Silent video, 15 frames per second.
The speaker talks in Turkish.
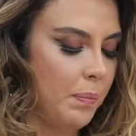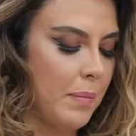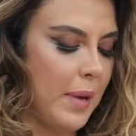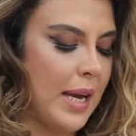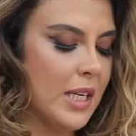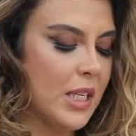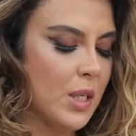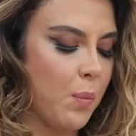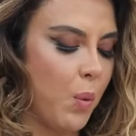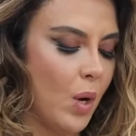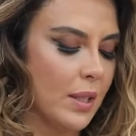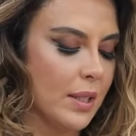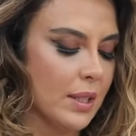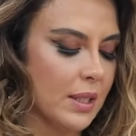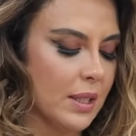5
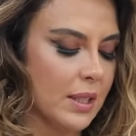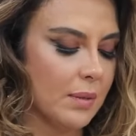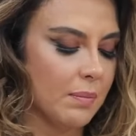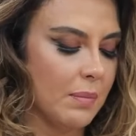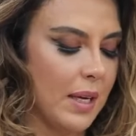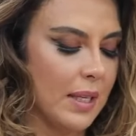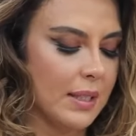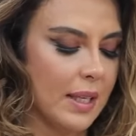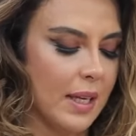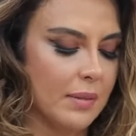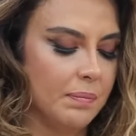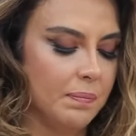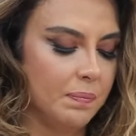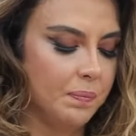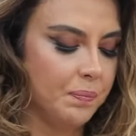puan alırsın benden.
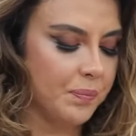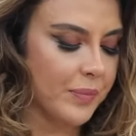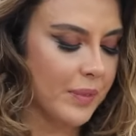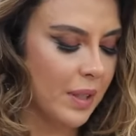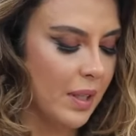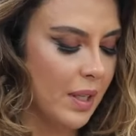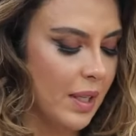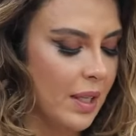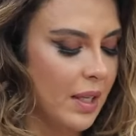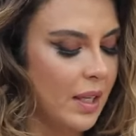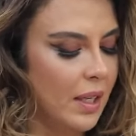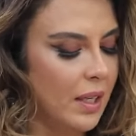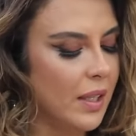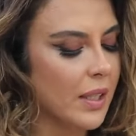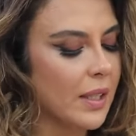
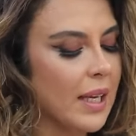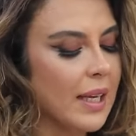Evet